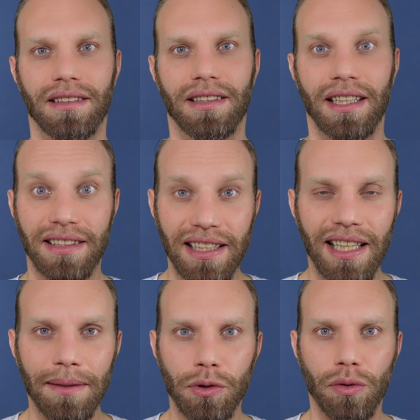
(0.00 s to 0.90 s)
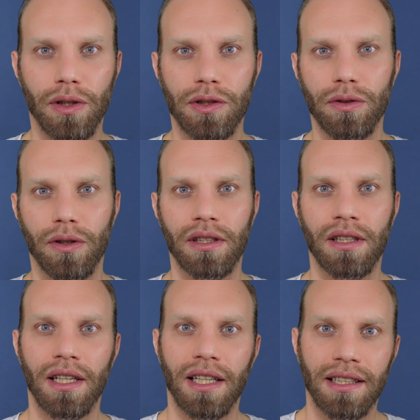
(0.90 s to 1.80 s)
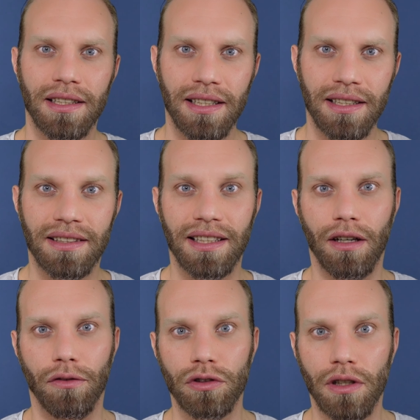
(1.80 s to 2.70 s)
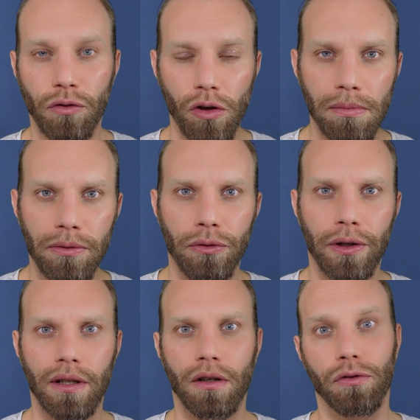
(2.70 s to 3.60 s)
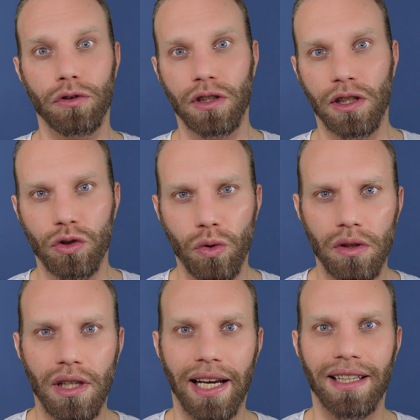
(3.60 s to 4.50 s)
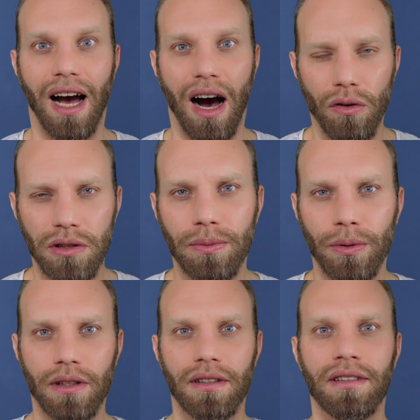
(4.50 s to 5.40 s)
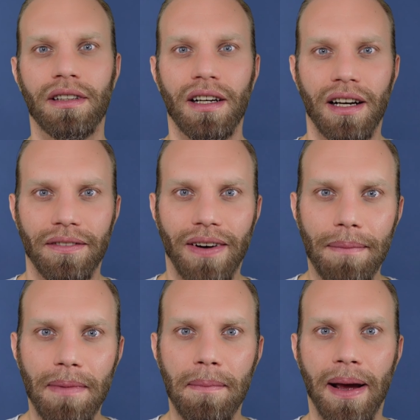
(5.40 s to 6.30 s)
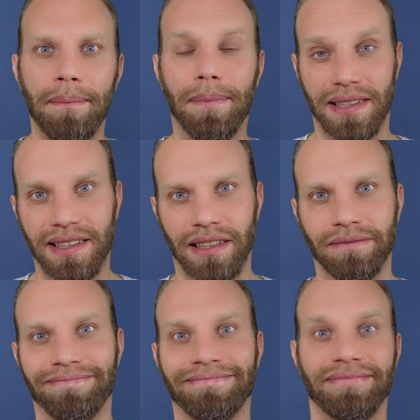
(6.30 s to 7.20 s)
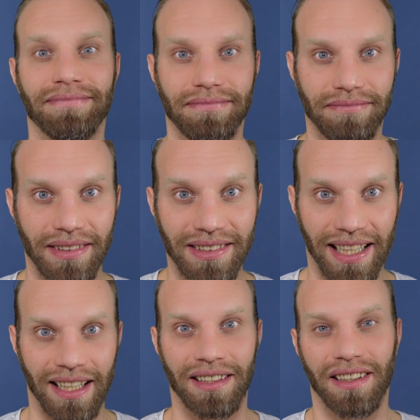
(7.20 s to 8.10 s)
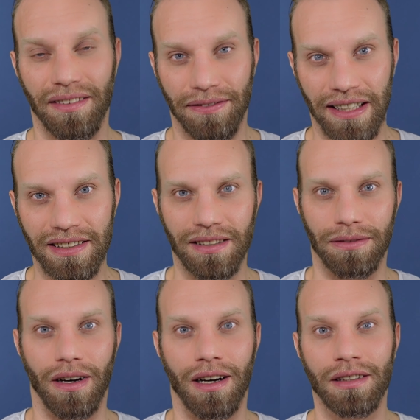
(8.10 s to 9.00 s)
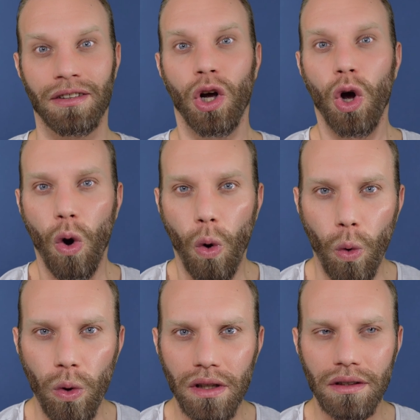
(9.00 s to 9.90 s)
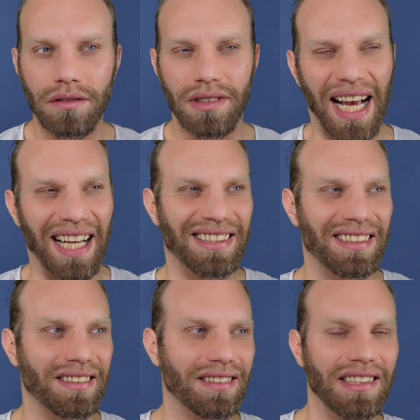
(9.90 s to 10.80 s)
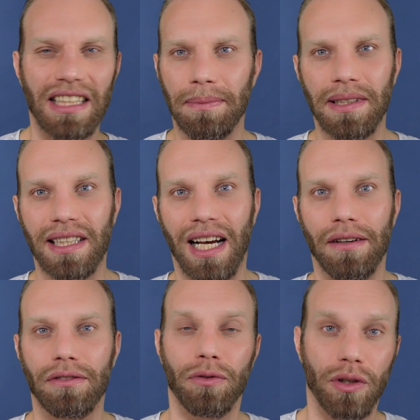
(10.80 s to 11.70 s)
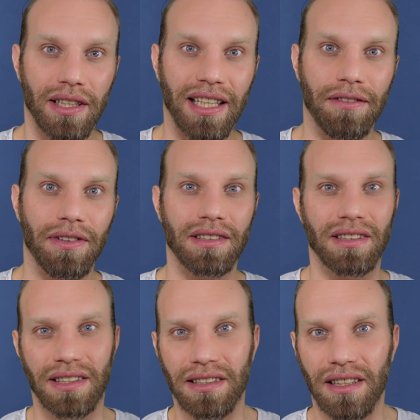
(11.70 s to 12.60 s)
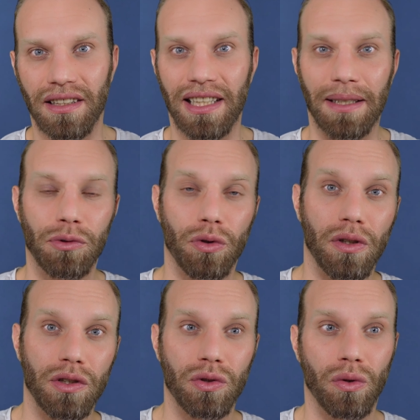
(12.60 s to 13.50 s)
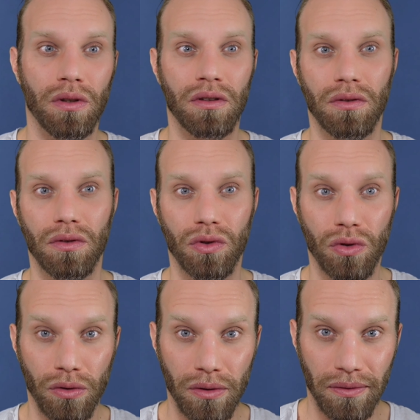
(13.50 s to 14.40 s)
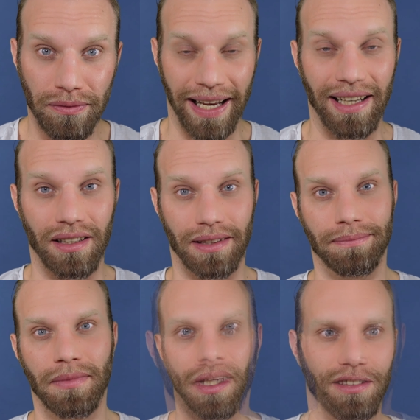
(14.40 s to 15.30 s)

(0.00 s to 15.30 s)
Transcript: Denn die Lebenssituationen, die sich auf unser Wohlbefinden, auf unsere Gesundheit auswirken, waren bei meinen Patienten sehr festgefahren. Oder sie hatten nicht mehr die Kraft, wirklich etwas in dieser Lebenssituation zu verändern.